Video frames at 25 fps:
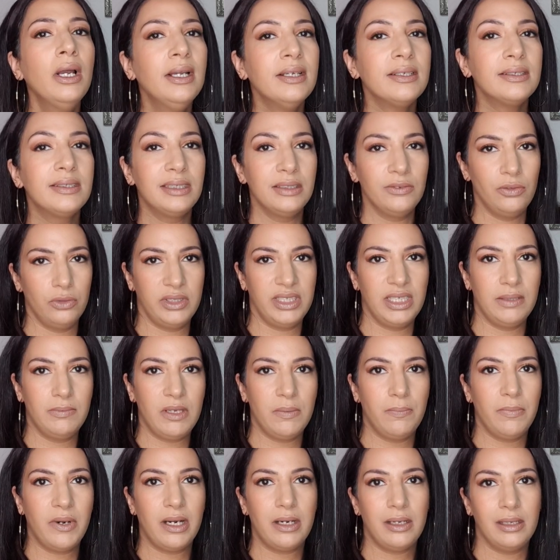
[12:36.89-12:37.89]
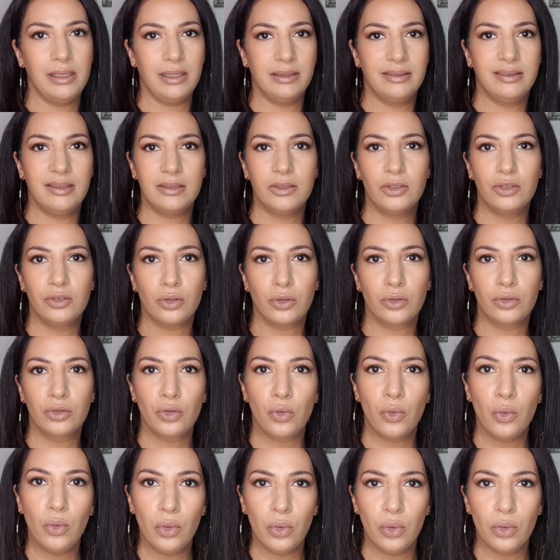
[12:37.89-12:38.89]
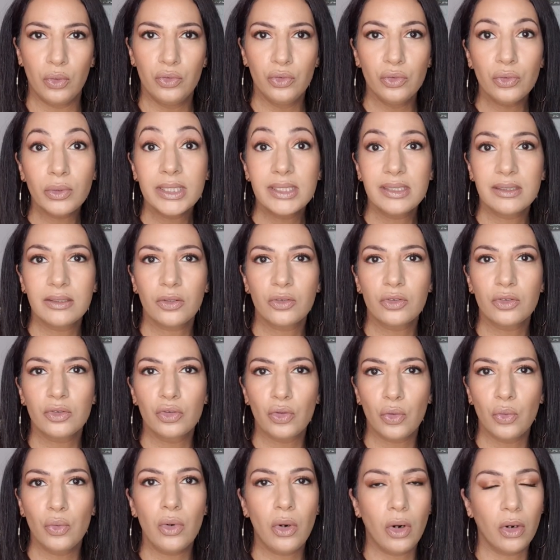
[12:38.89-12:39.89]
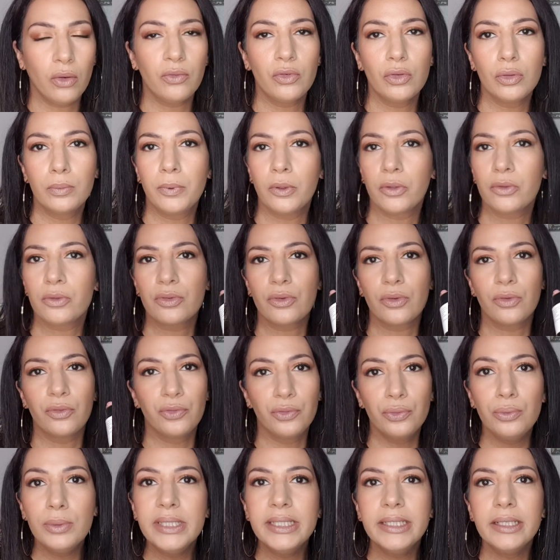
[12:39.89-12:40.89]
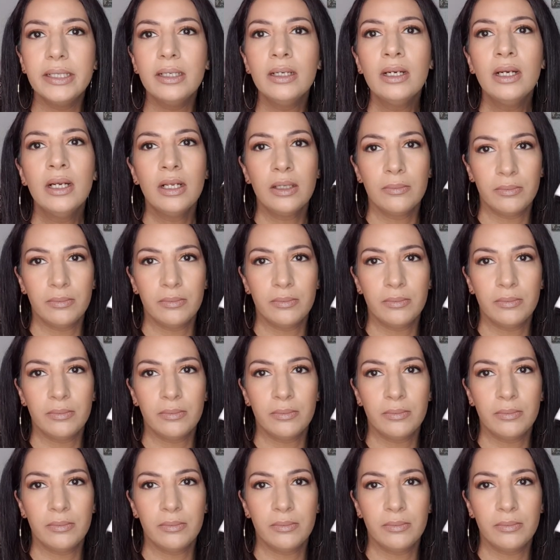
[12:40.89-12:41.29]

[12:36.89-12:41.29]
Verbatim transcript: si vous aimez pas les textures trop nourrissantes, trop enveloppantes, fuyez,